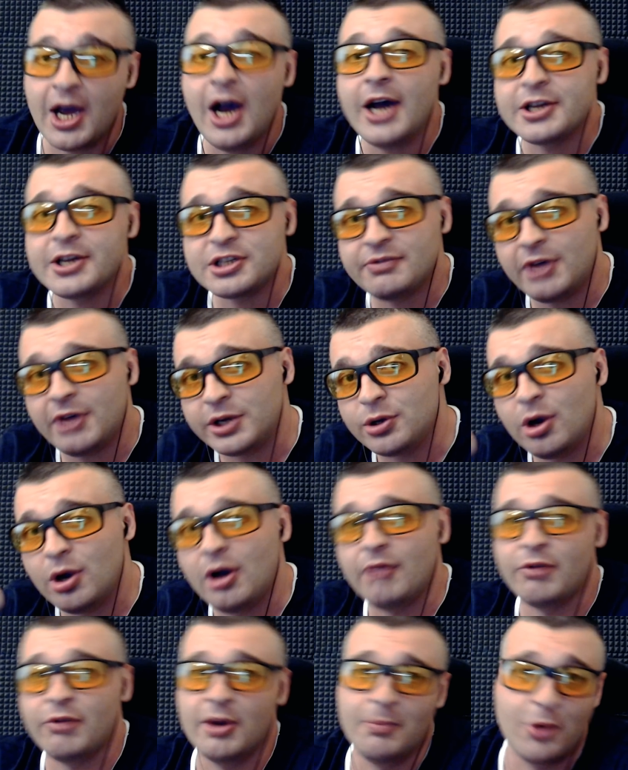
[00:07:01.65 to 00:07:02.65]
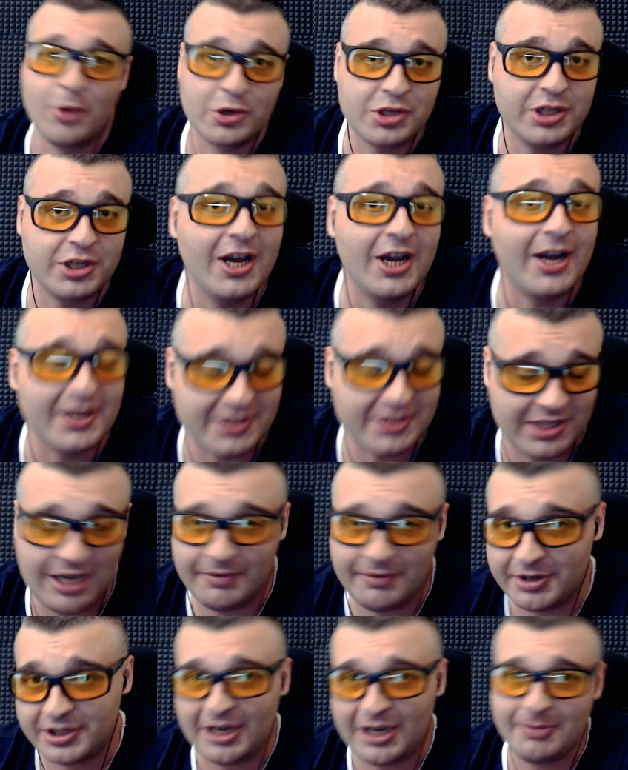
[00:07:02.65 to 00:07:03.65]
А свое вы можете
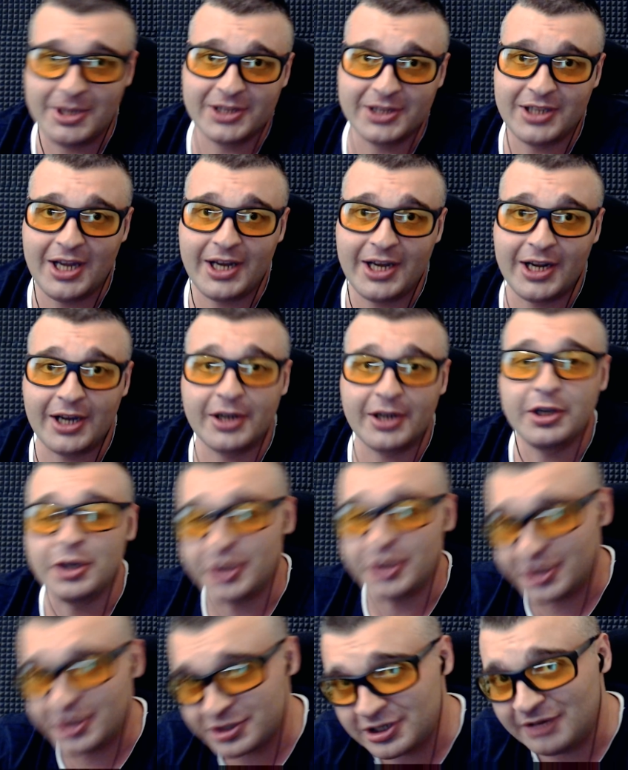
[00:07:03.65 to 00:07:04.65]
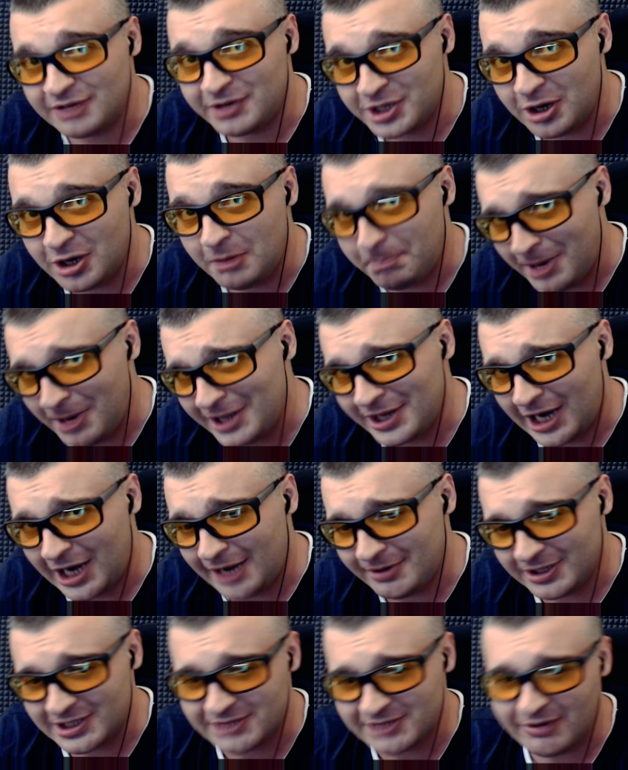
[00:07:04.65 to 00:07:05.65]
оставить в комментариях. И если видео
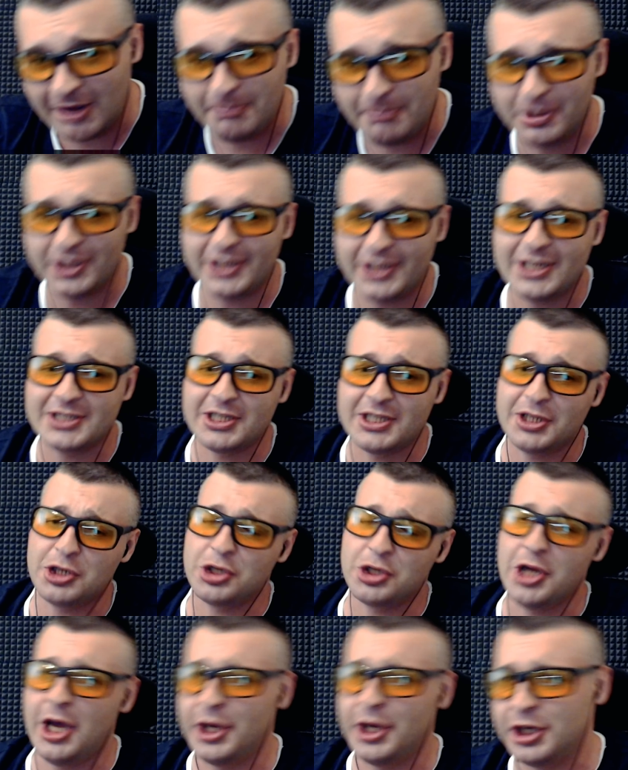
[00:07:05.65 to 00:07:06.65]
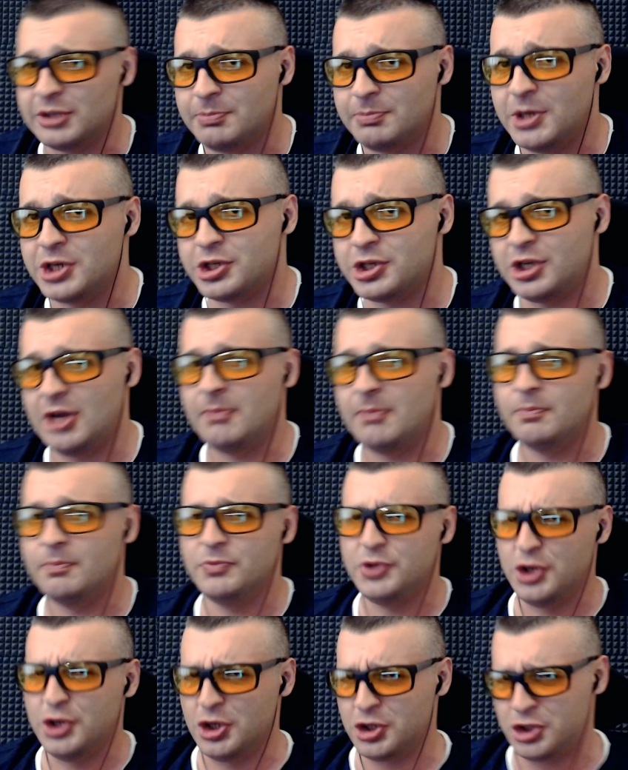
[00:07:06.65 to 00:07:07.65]
понравилось вам, было достаточно ритмичным,
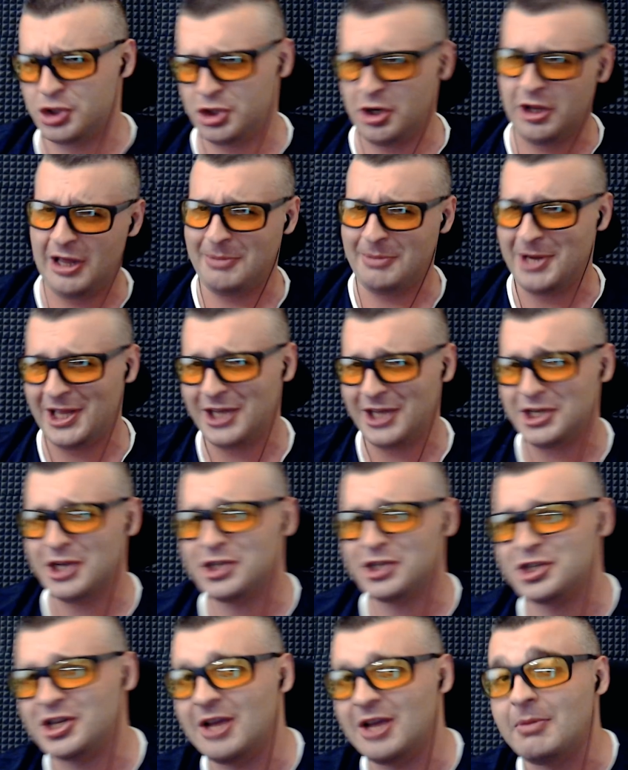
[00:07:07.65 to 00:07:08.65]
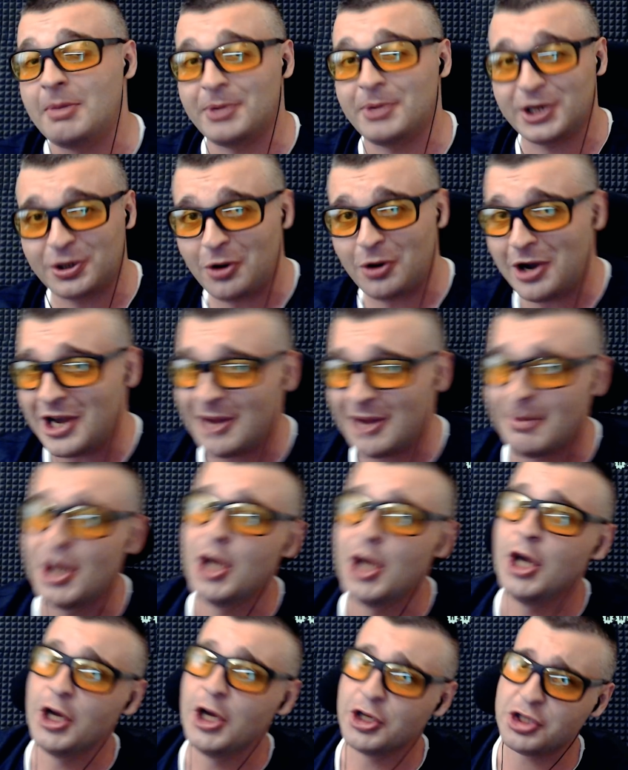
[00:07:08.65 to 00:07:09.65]
тяжело-мелодичным и прикольным,
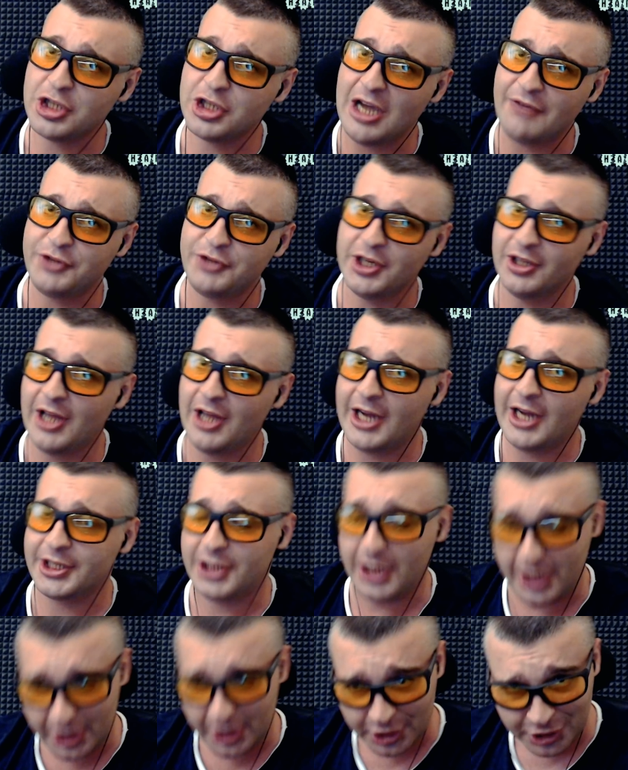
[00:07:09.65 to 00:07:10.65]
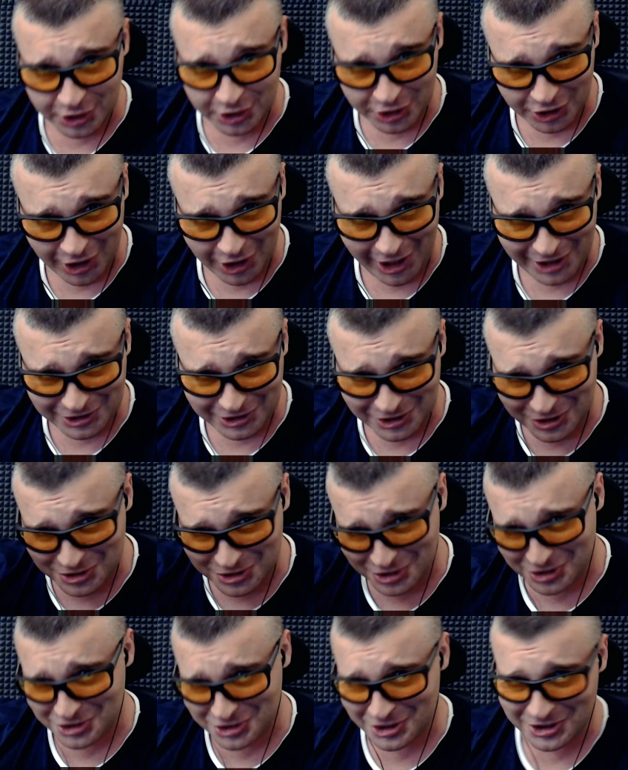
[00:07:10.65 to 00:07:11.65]
ставьте лайки. Яйки
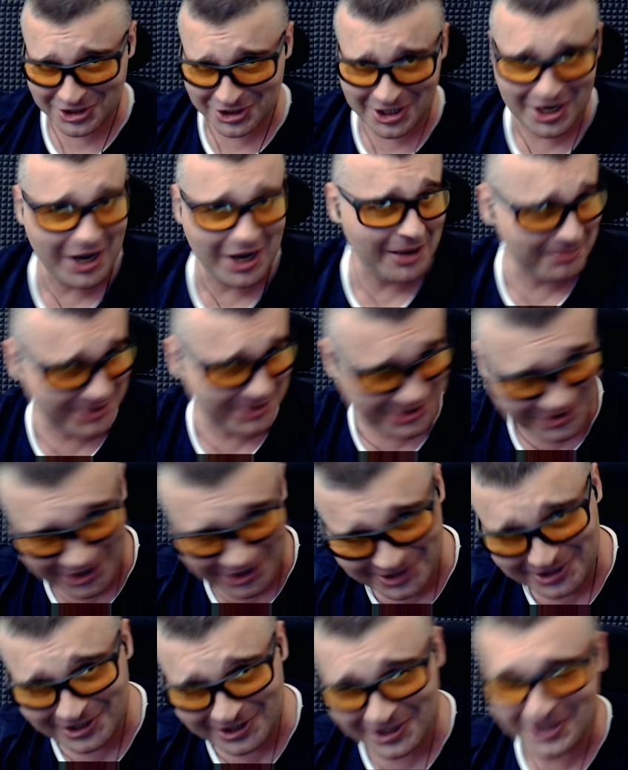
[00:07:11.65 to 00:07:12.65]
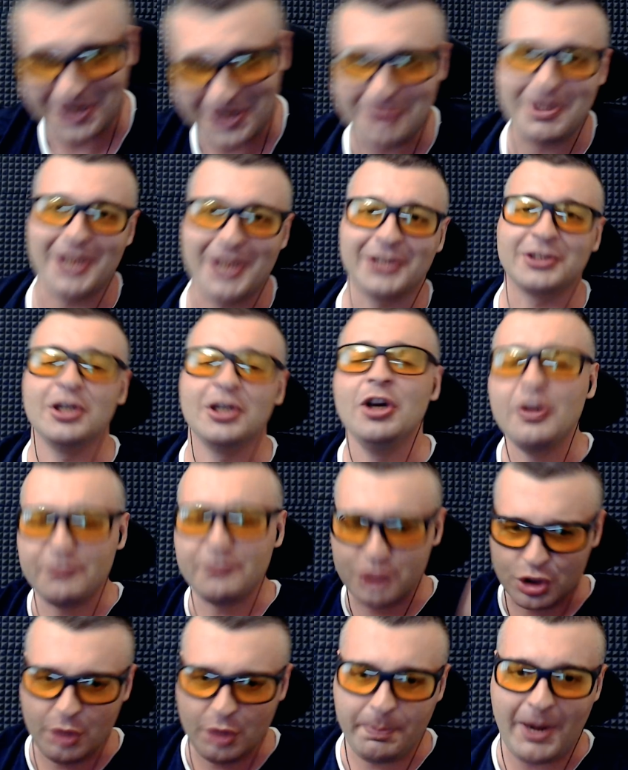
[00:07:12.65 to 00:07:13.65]
чешите, обязательный элемент.
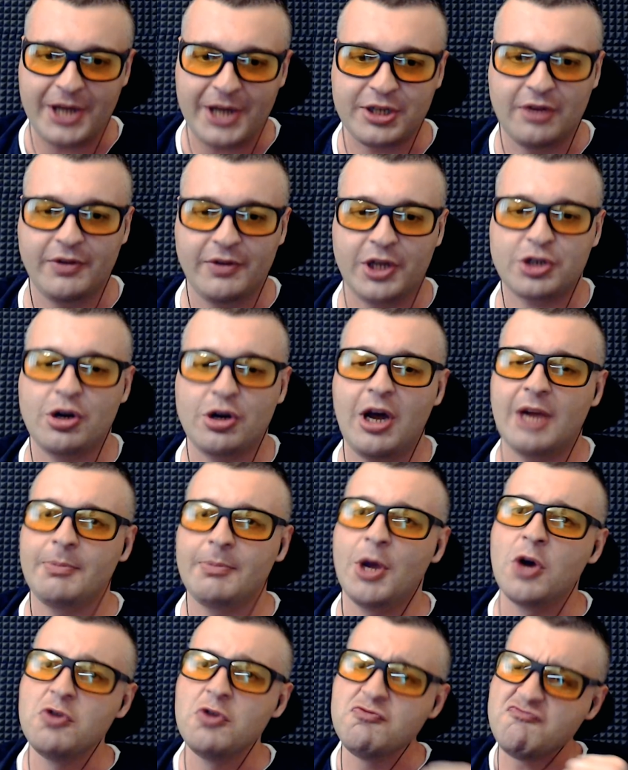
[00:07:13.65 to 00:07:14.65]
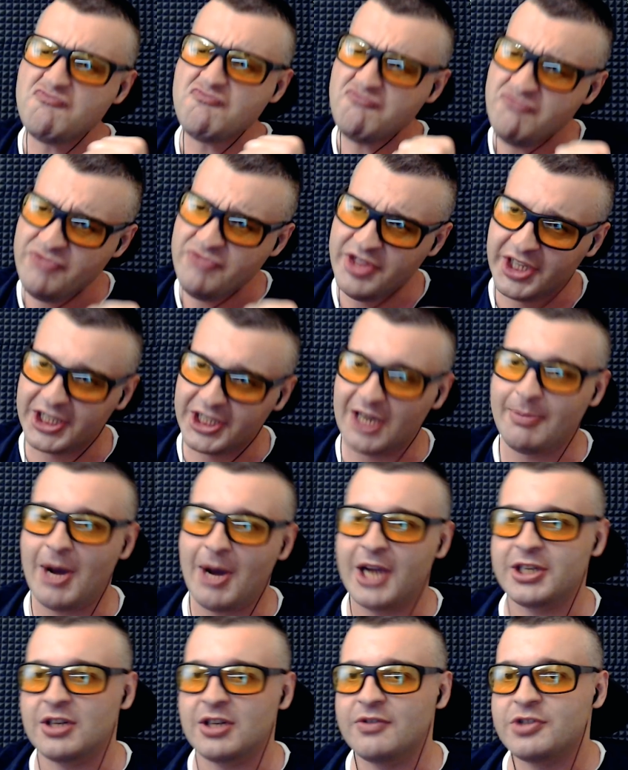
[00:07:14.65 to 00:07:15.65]
Вступайте в нашу армию,
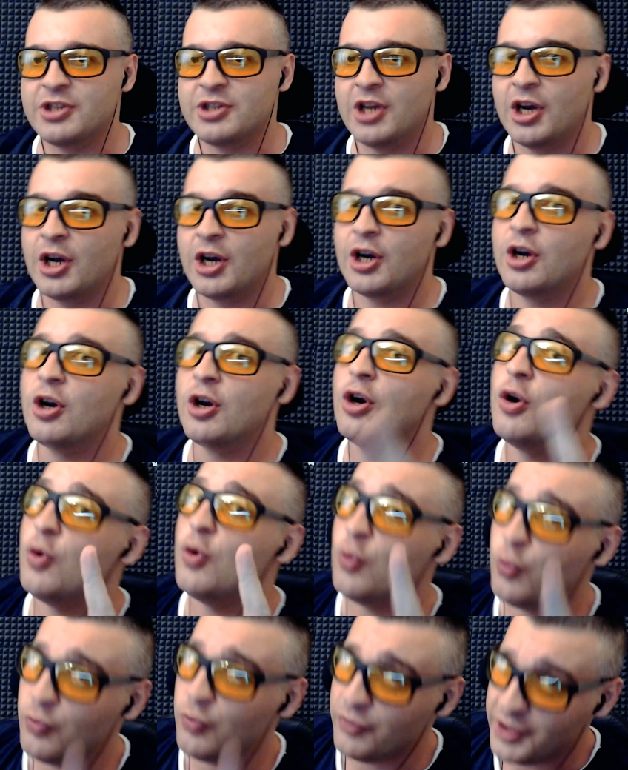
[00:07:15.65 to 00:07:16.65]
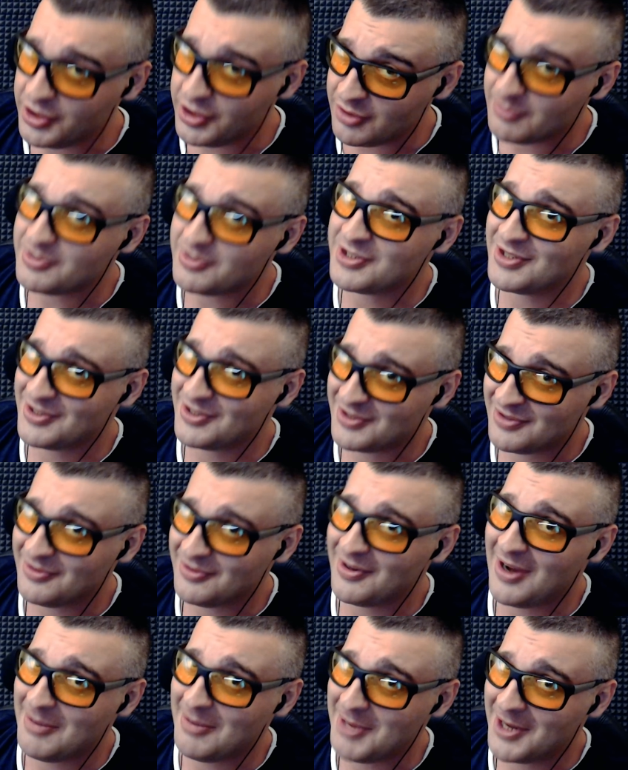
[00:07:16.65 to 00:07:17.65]
нагибайте всех. Увидимся с
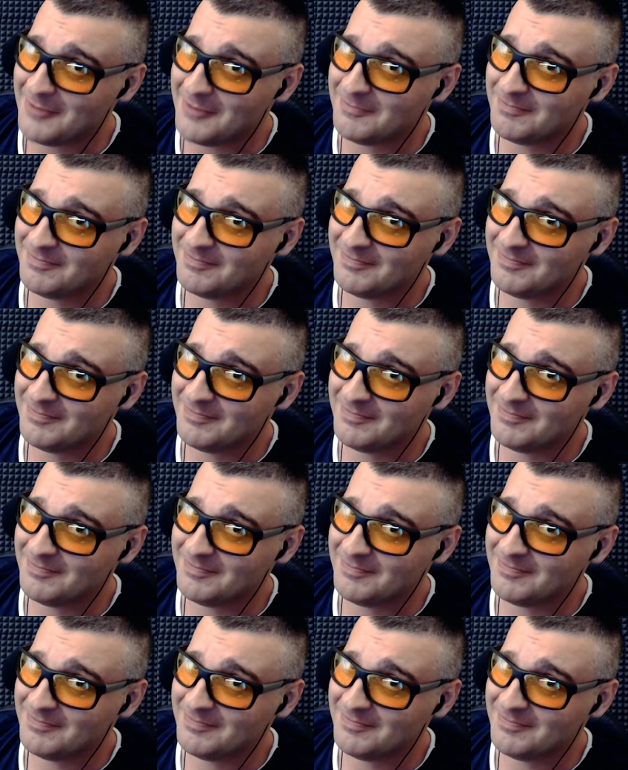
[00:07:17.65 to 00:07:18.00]
вами.